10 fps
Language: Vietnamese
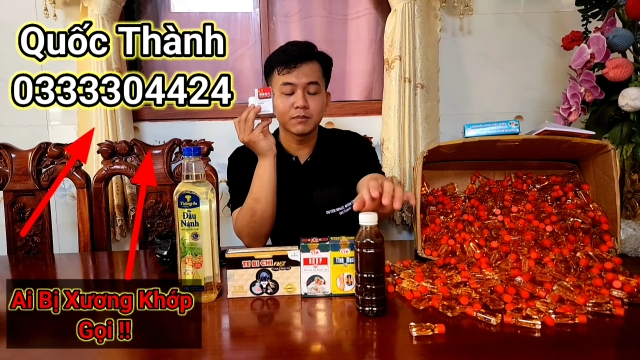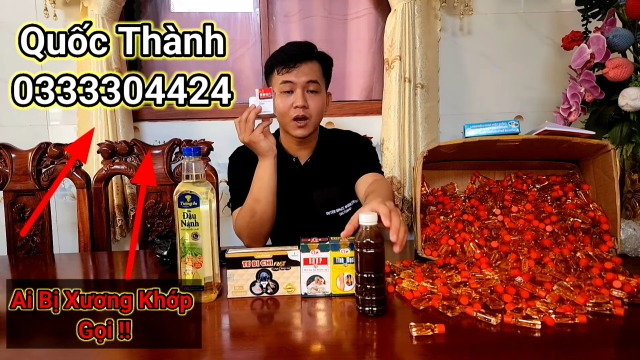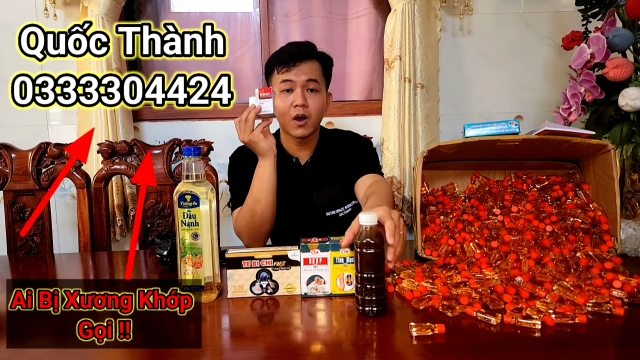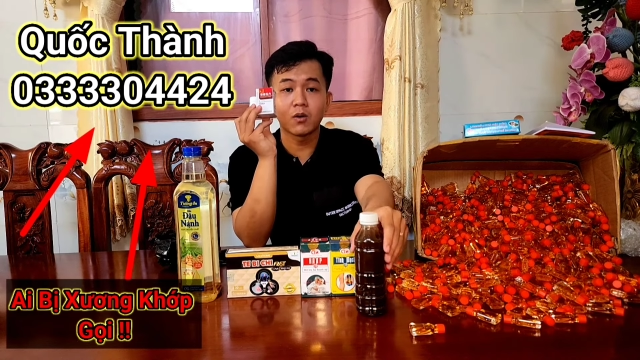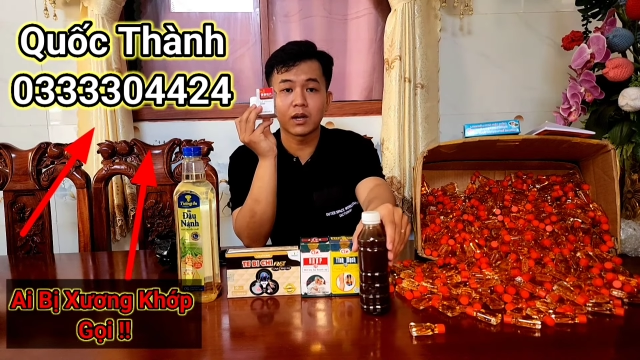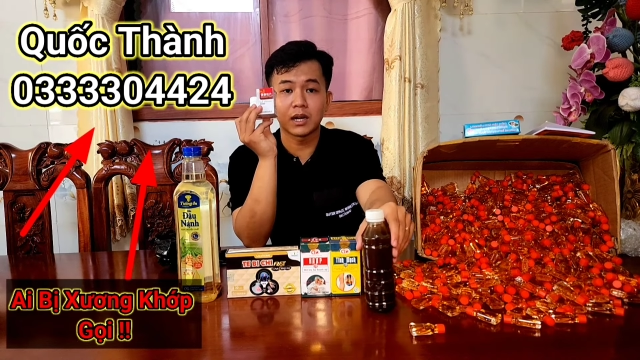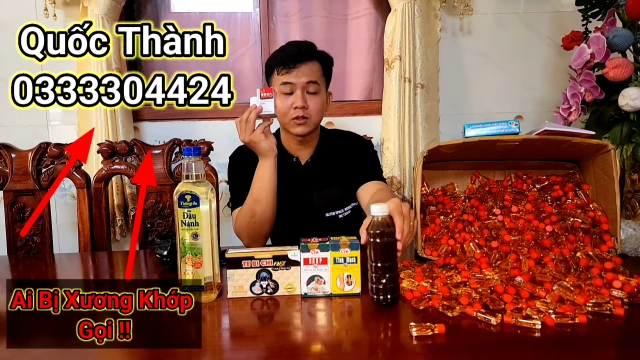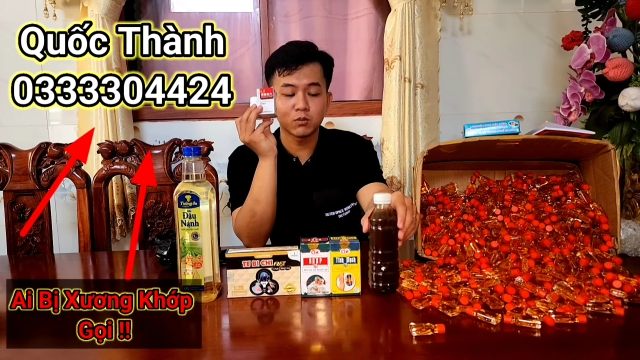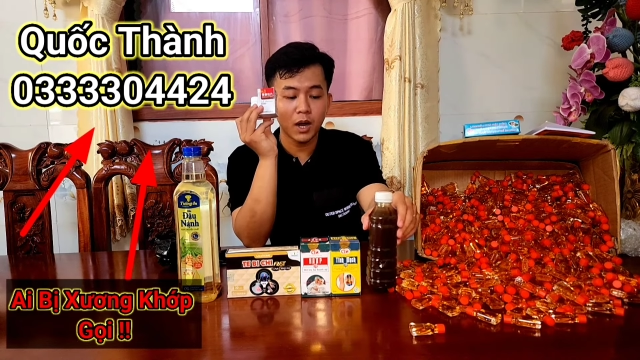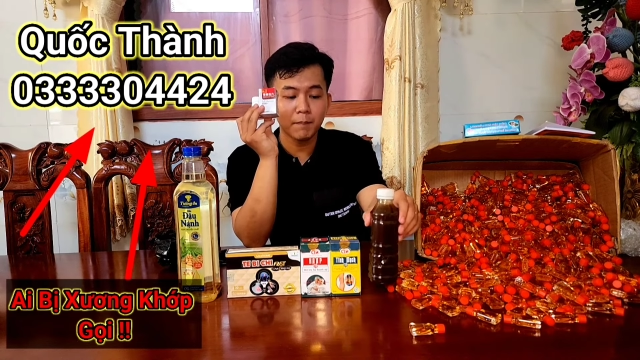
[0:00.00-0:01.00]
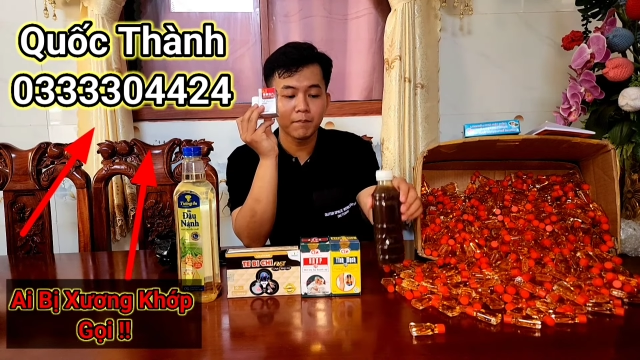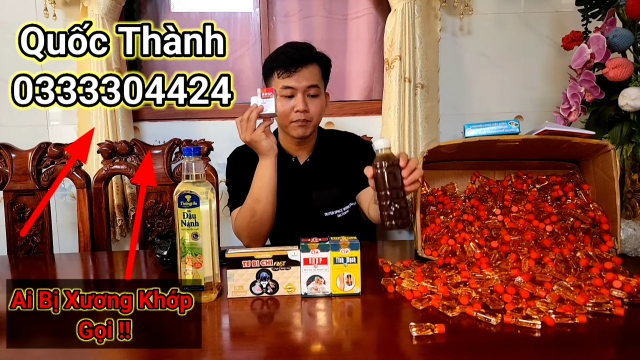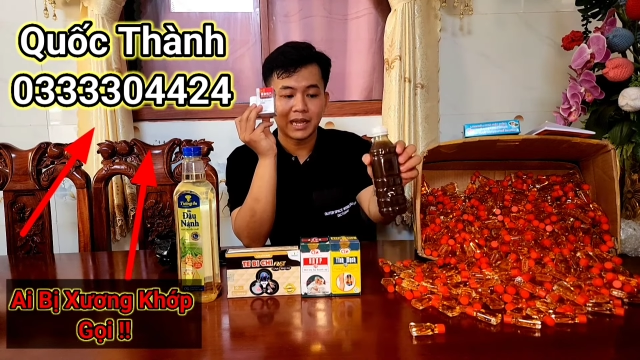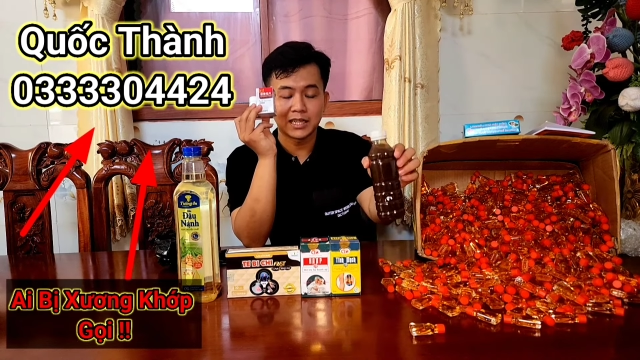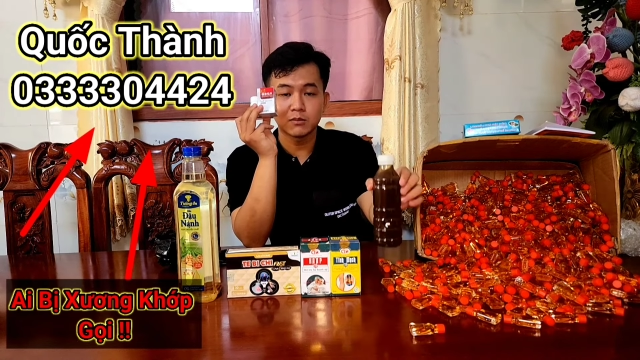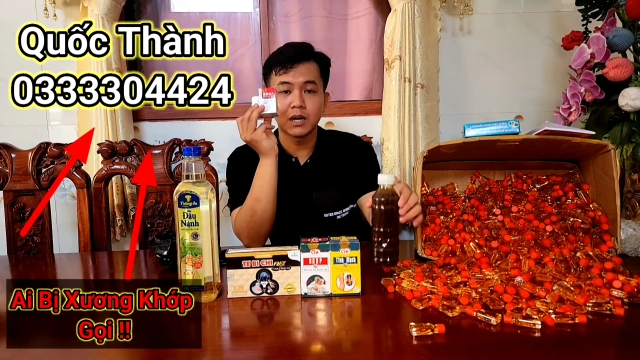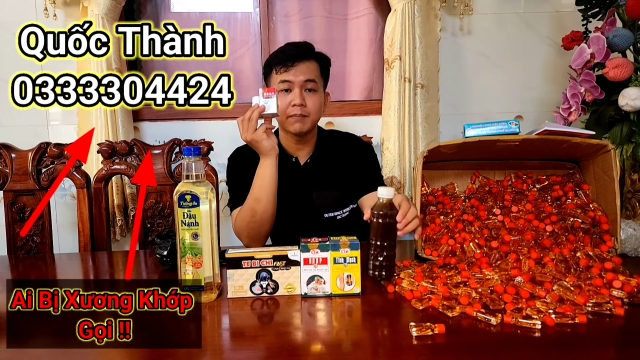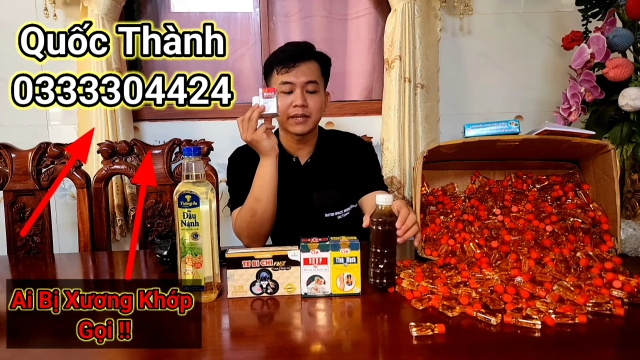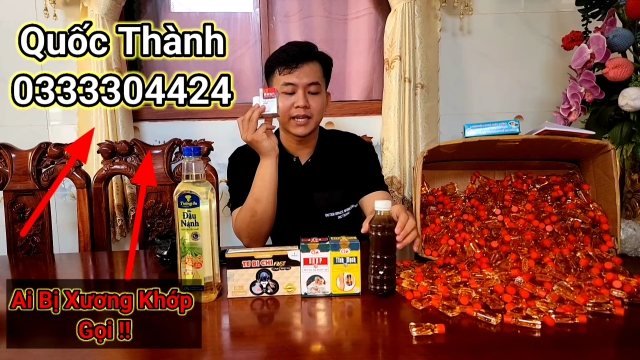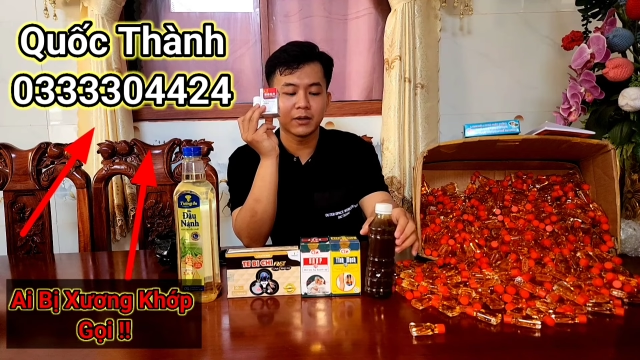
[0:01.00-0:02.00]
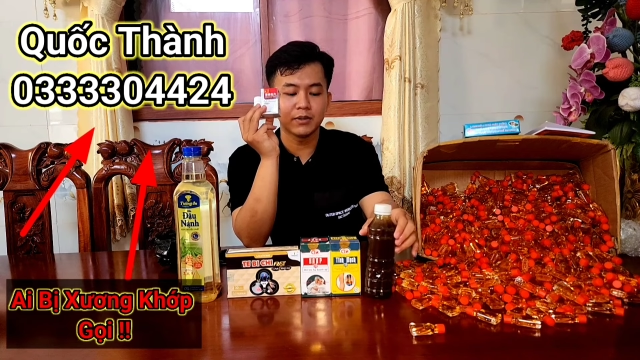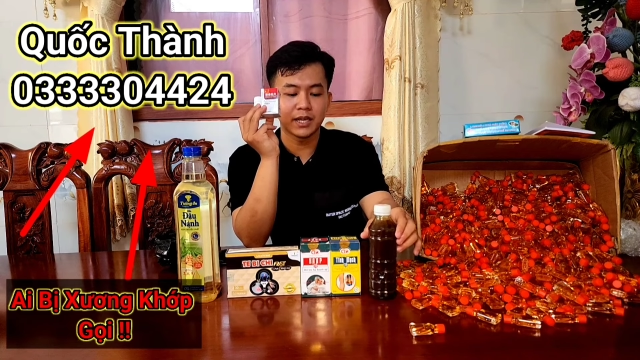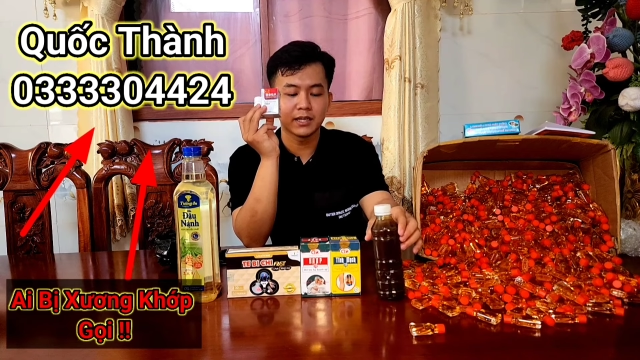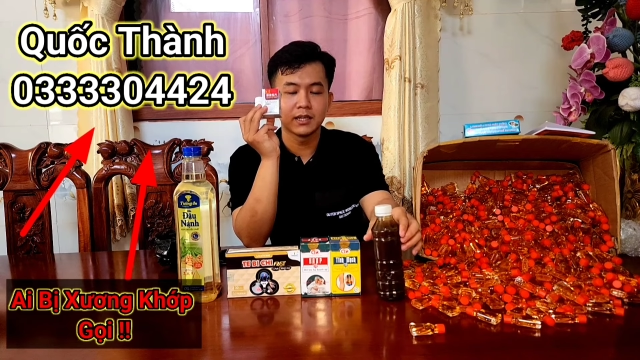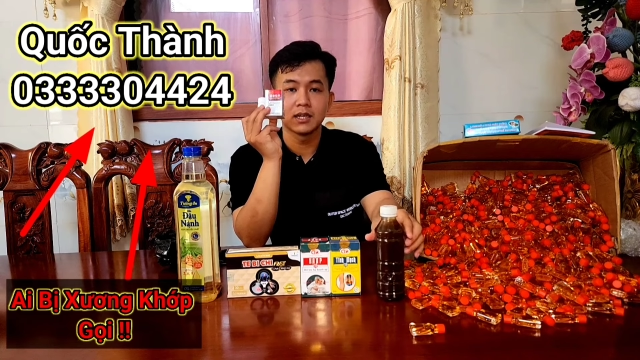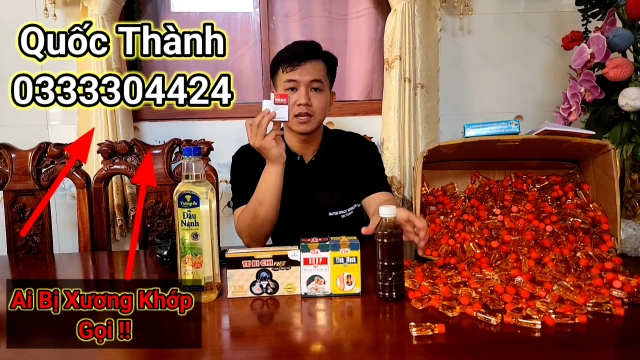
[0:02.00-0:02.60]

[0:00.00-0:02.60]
kim son hoặc là thuốc bóp hay thuốc bóp này kia nè quý vị